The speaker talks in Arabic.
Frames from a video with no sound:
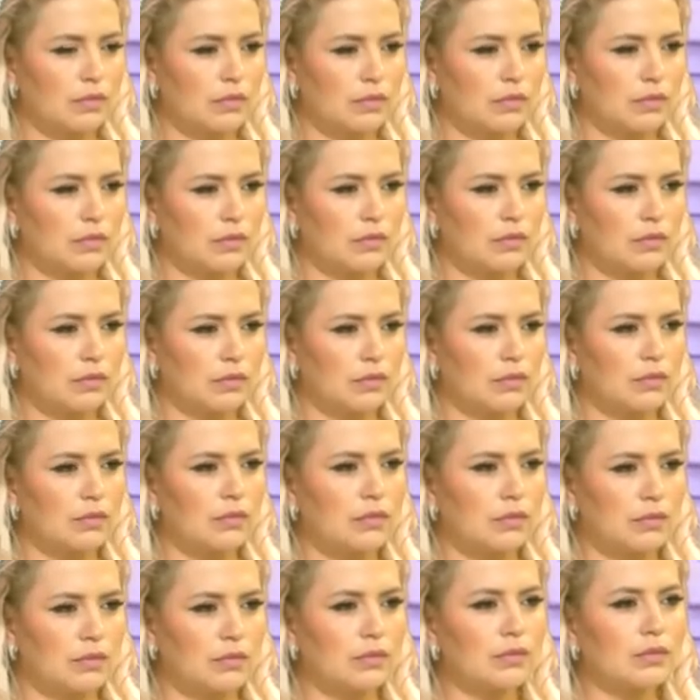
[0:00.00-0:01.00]
مش
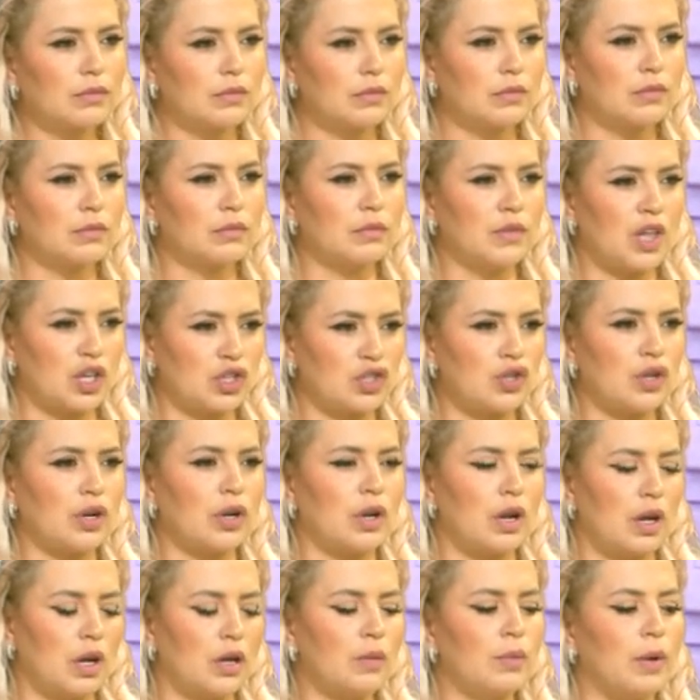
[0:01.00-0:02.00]
بهدف تناول نشر الخبر
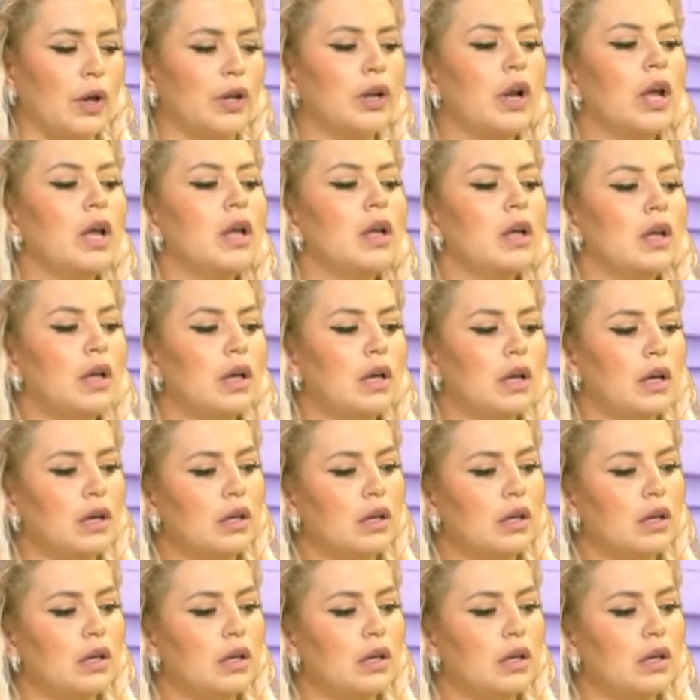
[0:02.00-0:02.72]
الأخبار. نشر الأخبار